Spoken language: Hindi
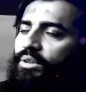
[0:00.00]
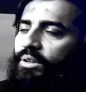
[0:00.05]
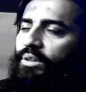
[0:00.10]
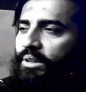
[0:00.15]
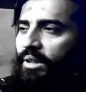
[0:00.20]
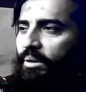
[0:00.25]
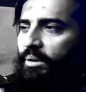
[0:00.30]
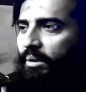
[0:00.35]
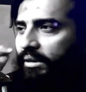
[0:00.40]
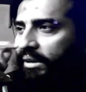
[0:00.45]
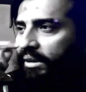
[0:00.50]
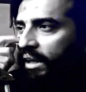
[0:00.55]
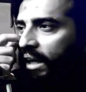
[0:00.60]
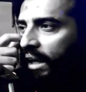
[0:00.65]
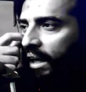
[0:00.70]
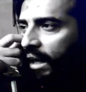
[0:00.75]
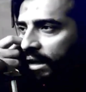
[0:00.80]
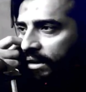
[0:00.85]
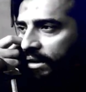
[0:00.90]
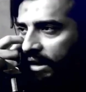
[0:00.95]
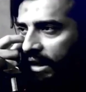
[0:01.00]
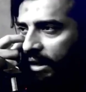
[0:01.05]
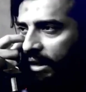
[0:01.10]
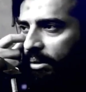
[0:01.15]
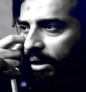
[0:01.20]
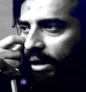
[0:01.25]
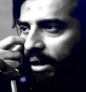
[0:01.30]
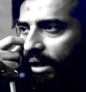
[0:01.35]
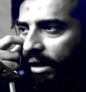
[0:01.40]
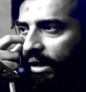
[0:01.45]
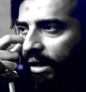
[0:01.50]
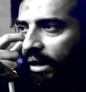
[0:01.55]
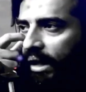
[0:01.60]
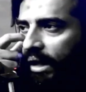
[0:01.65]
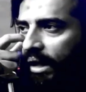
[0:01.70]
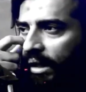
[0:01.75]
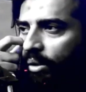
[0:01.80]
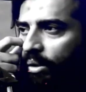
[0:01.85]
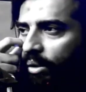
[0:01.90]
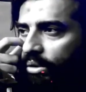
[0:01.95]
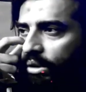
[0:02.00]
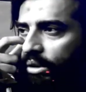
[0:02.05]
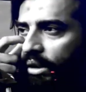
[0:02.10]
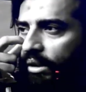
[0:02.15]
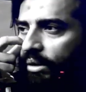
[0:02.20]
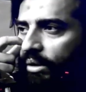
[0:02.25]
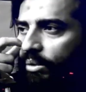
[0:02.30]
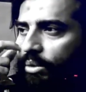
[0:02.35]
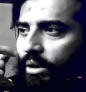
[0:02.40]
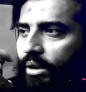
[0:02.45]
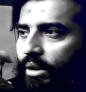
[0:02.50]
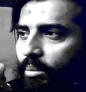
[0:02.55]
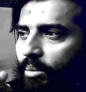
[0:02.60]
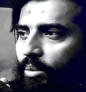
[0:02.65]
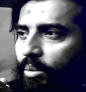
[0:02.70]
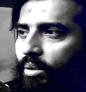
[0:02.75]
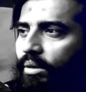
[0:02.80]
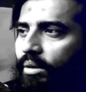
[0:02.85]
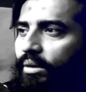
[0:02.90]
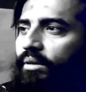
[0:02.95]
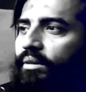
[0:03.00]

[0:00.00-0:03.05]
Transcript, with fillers: ही चलती है भाई अच्छा नहीं भी करेंगे ना आगे हो जाएगी खुद ही कबूल